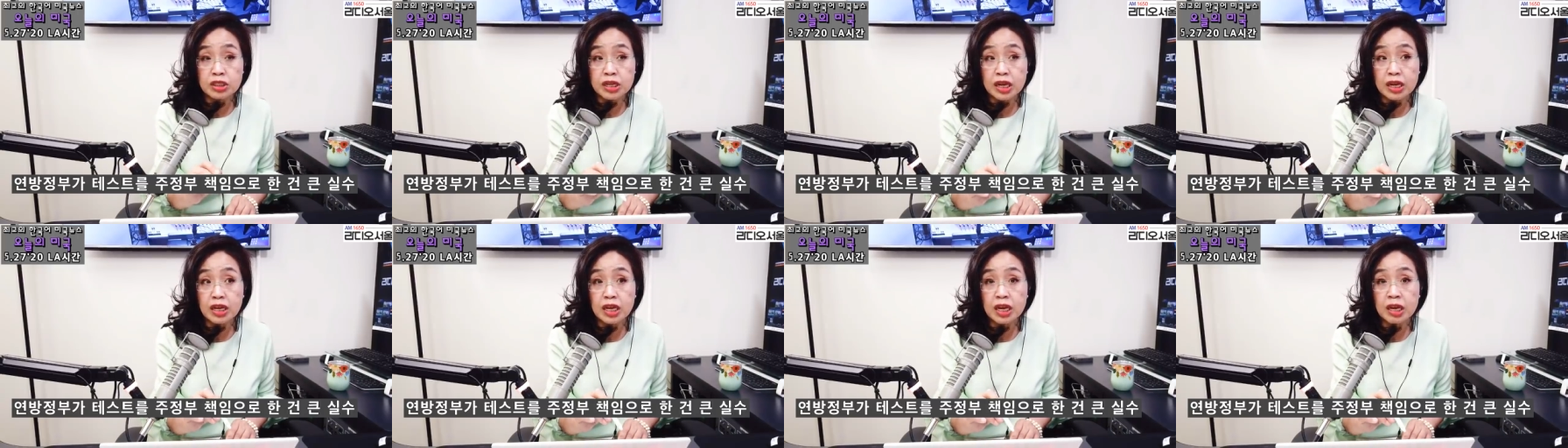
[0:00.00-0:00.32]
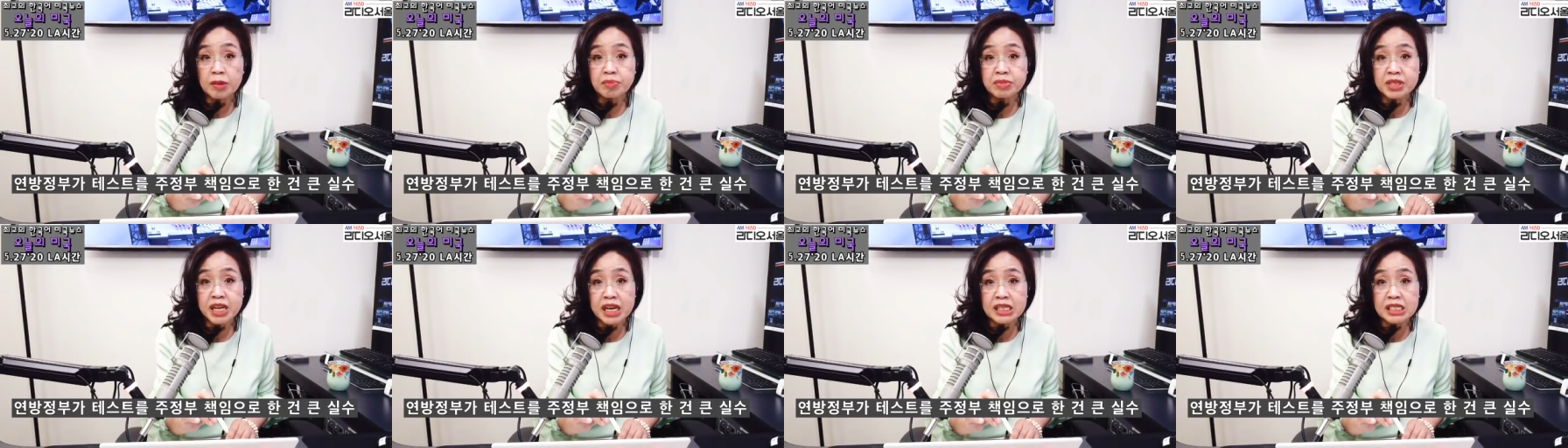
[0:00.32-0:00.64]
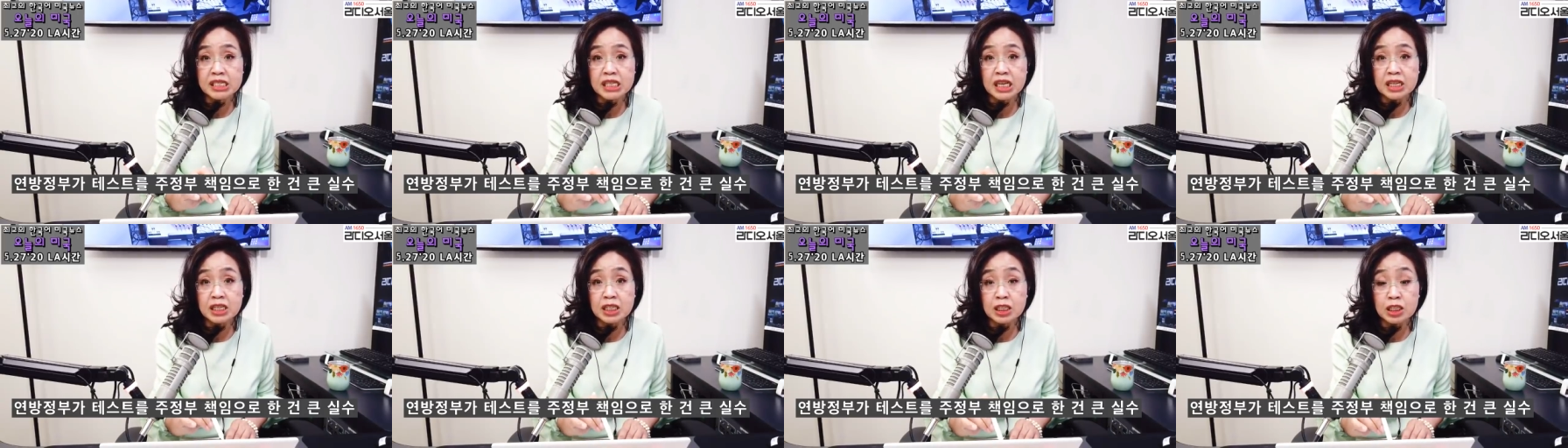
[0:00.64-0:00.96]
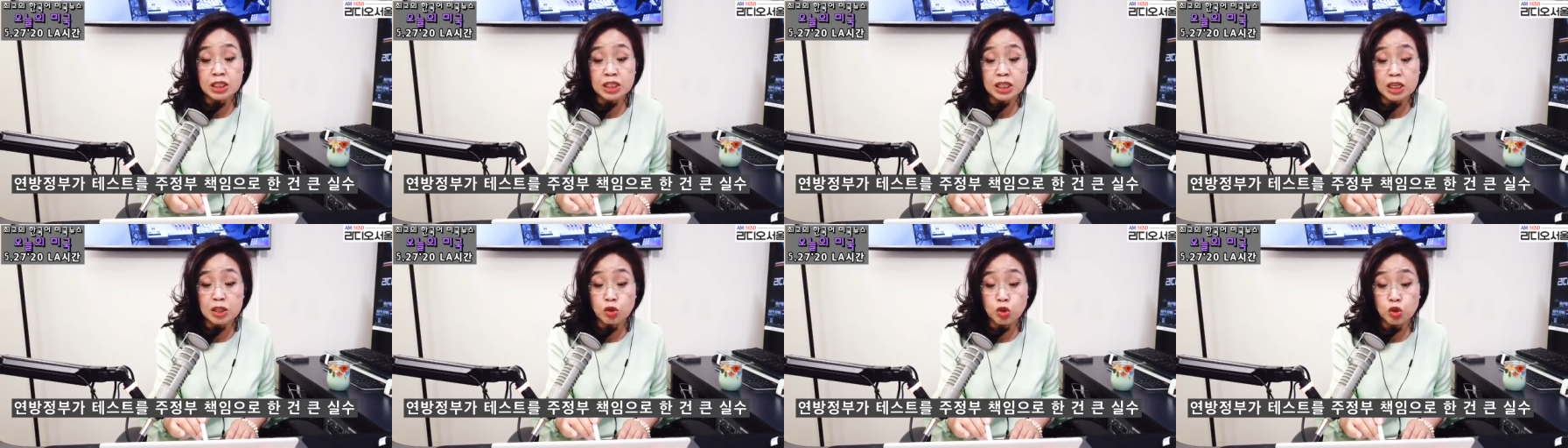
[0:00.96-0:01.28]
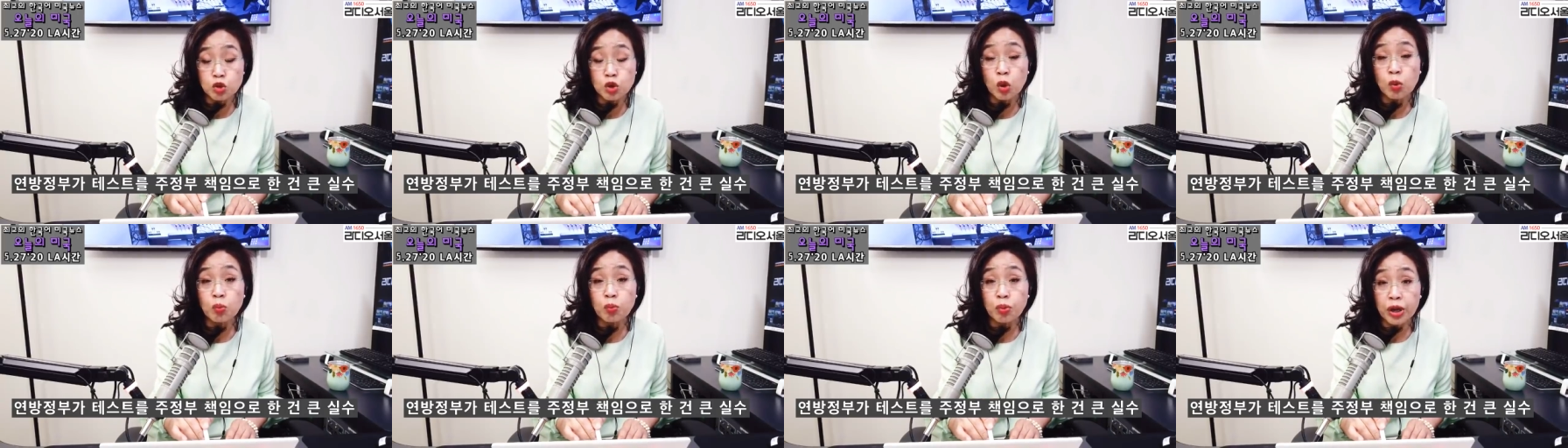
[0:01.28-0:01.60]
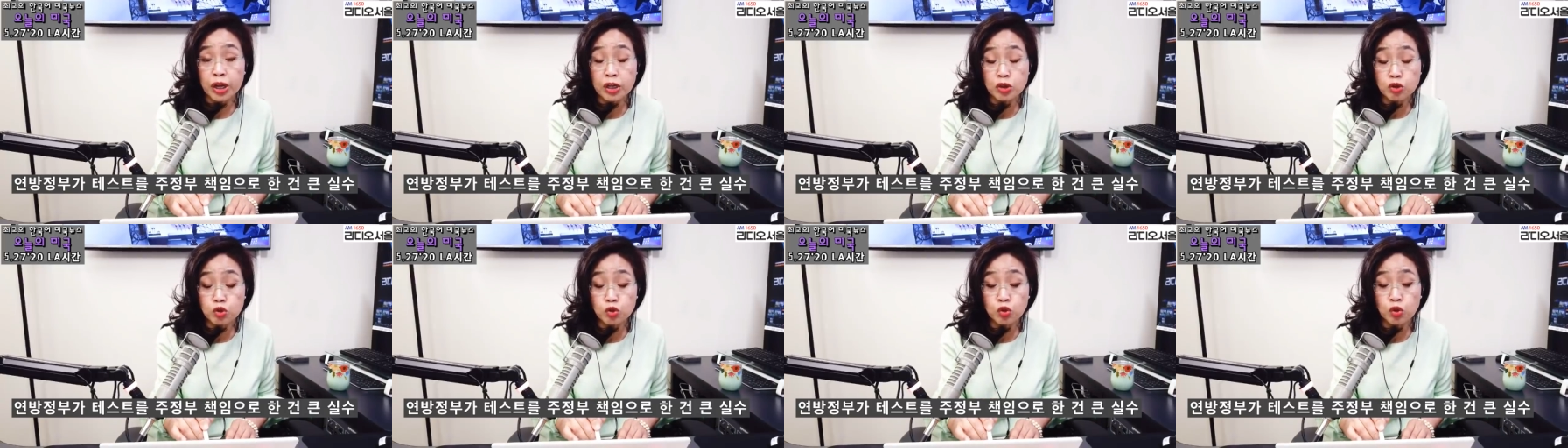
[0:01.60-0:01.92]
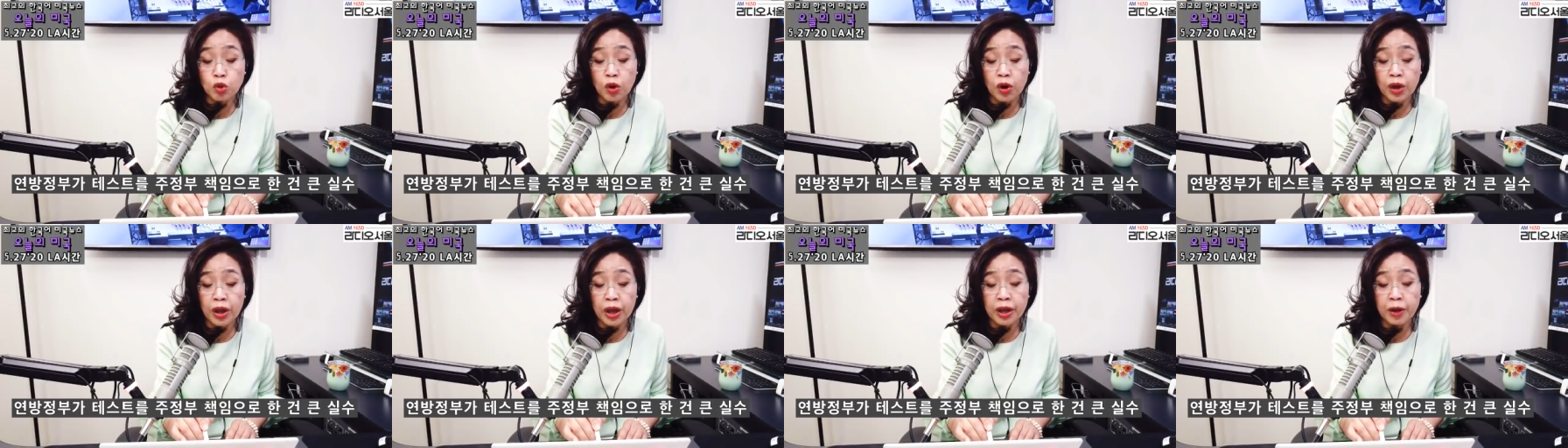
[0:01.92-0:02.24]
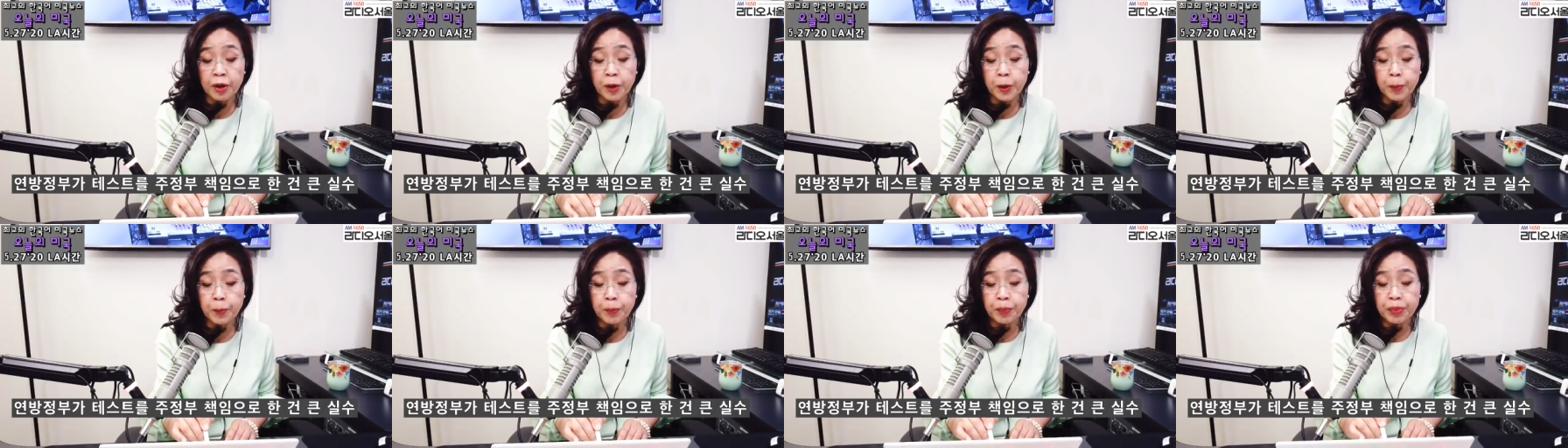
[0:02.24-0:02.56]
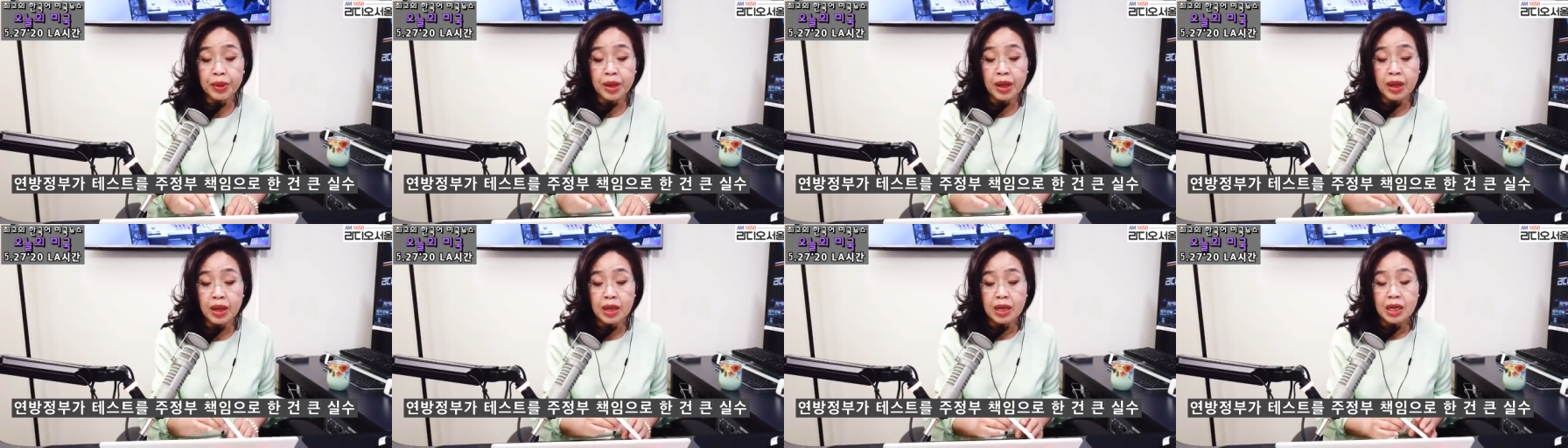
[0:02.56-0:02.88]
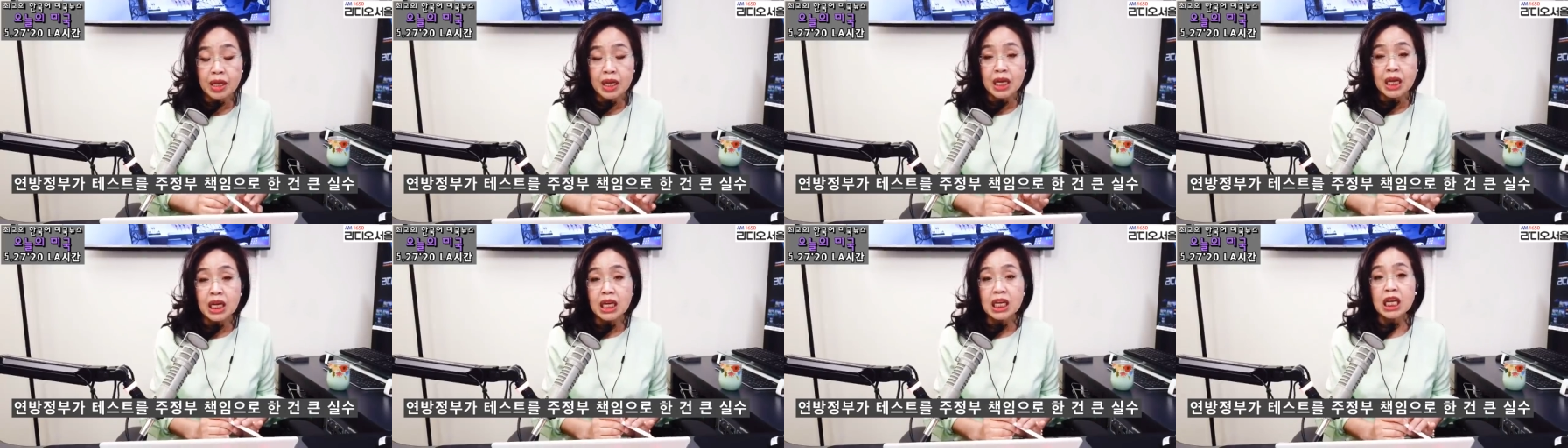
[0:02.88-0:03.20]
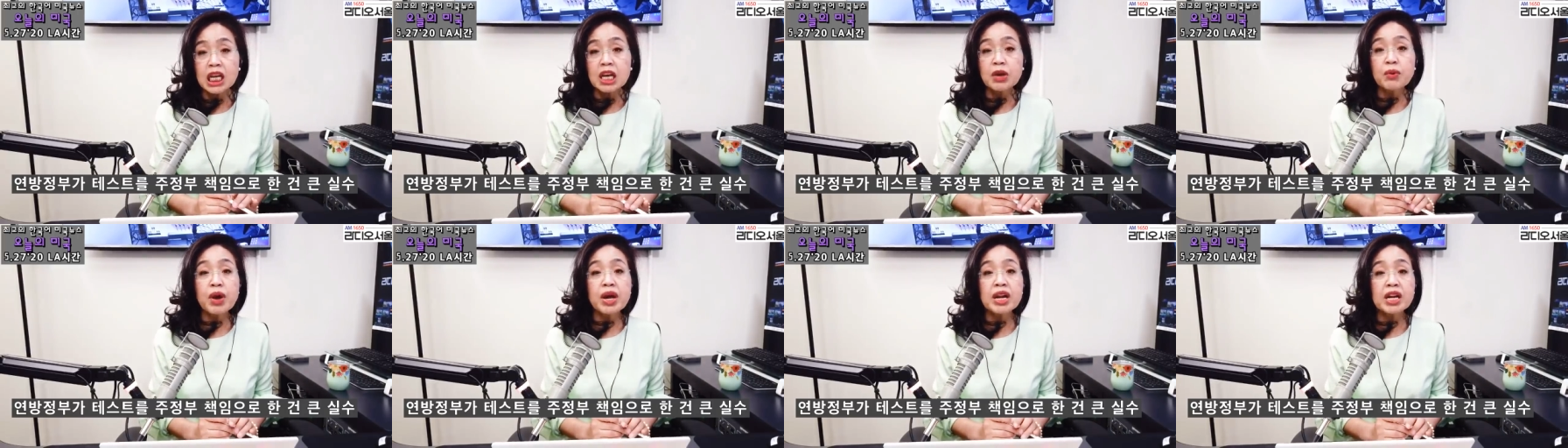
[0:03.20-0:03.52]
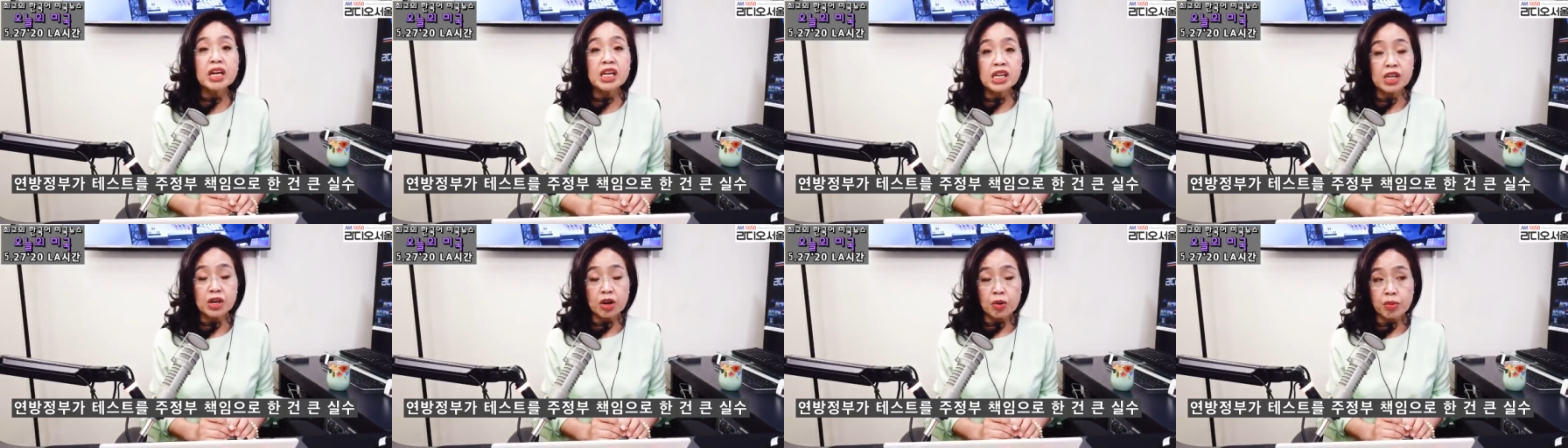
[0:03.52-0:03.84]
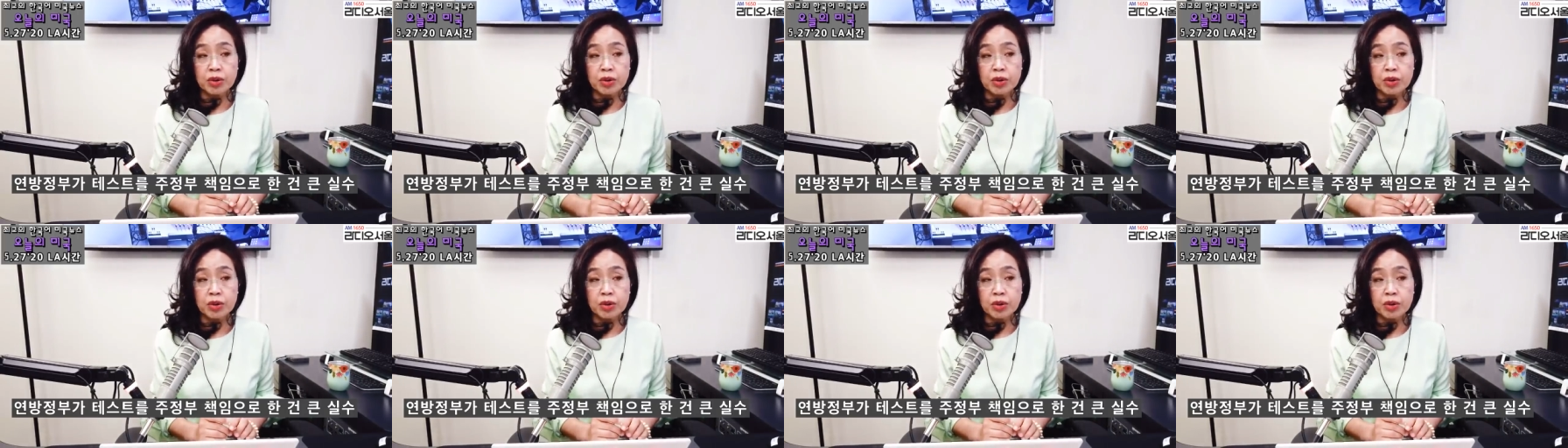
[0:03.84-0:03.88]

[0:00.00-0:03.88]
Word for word: 책임 자체를 이제 주정부에 준 거예요. 기회를